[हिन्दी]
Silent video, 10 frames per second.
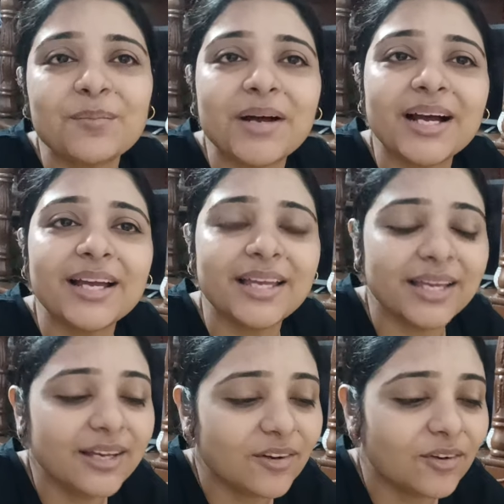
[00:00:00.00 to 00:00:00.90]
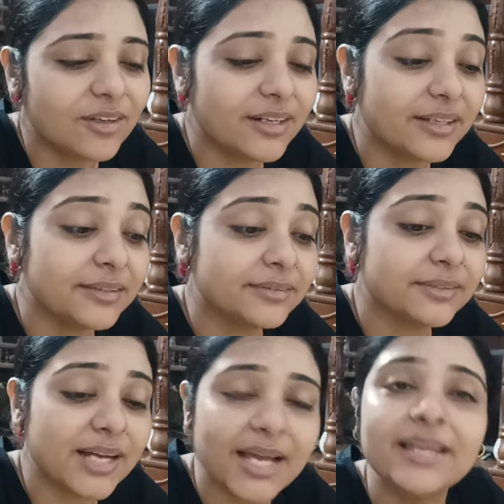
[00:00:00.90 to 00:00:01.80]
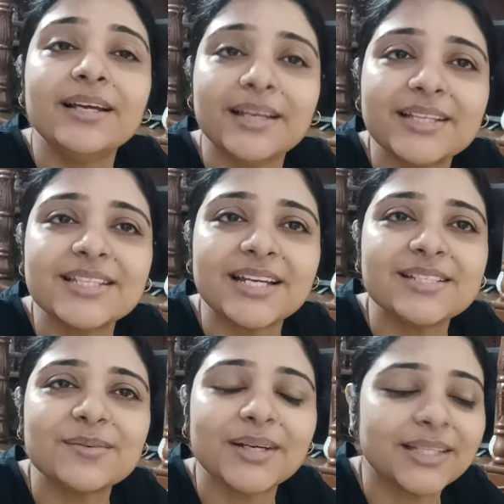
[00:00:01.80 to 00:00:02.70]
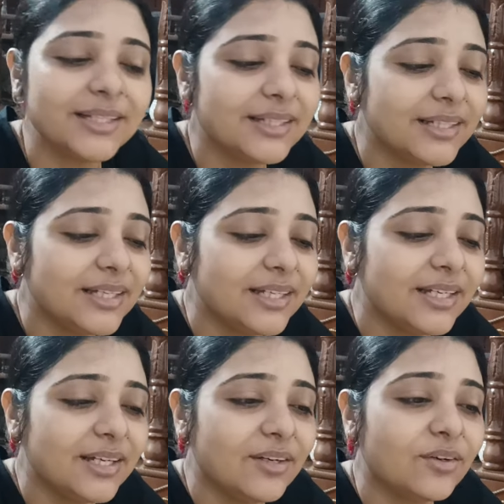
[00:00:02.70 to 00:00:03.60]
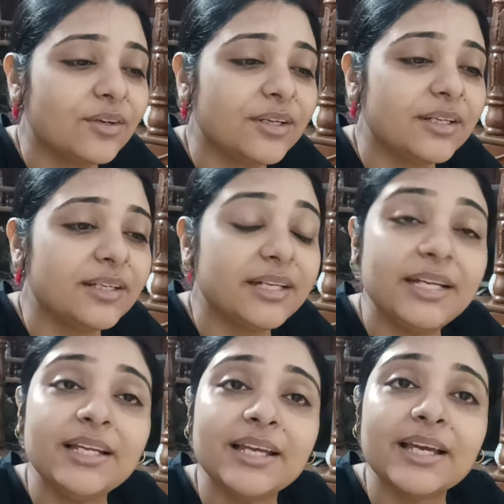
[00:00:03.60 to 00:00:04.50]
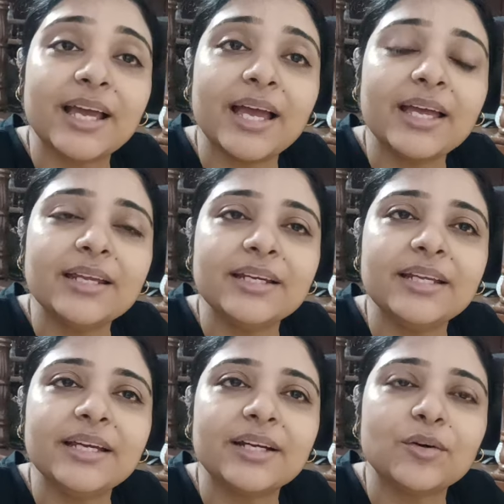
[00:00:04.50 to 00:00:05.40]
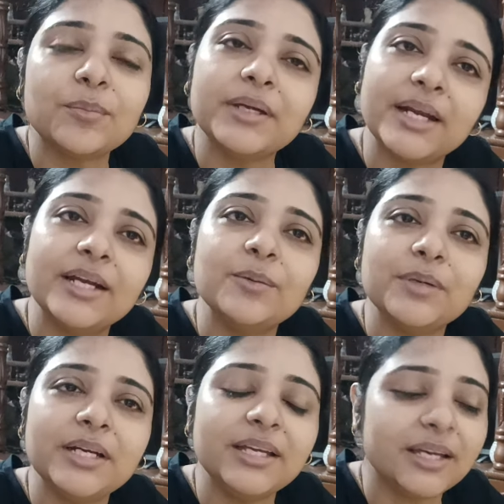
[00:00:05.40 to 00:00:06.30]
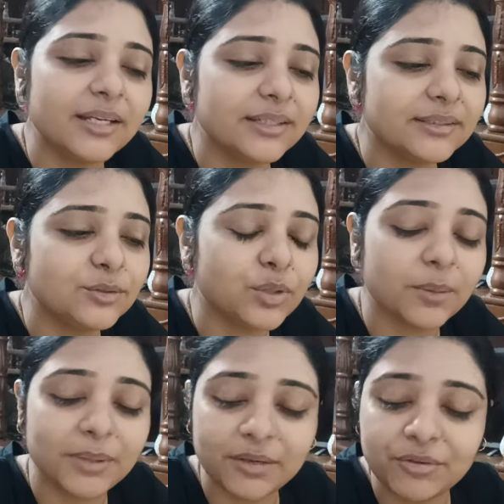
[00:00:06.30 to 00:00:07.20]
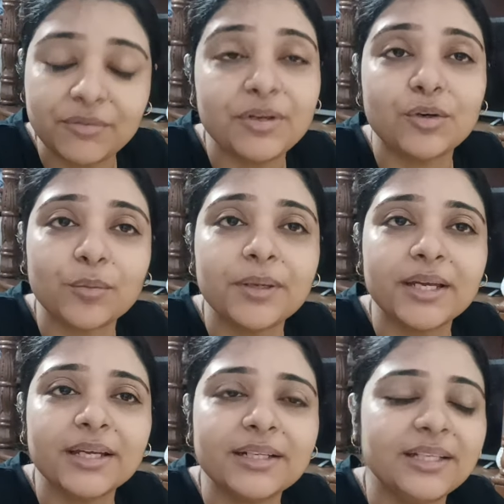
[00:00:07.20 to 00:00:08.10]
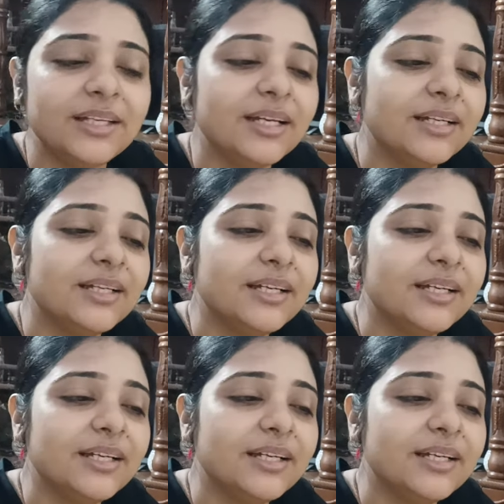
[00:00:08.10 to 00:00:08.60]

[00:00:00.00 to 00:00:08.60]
हम आ गए हैं और आ ही गए हैं जाहिर सी बात है और रीडिंग लेके आए हैं रीडिंग का टॉपिक रैंडम रीडिंग है जो कि हमारा फेवरेट टॉपिक है ठीक है